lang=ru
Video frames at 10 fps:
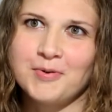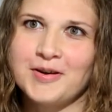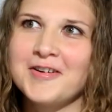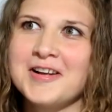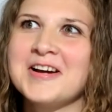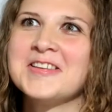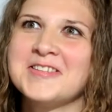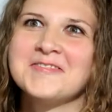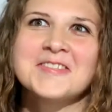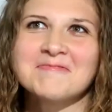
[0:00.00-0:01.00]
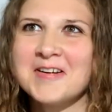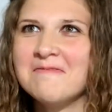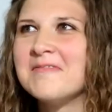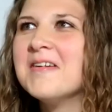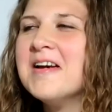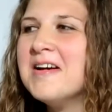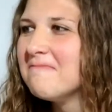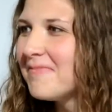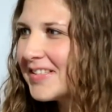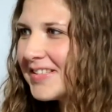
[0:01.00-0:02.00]
переворачивают мое
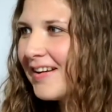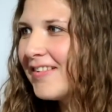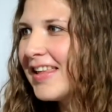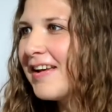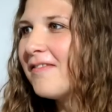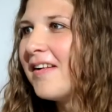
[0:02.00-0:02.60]
представление. Ну, вот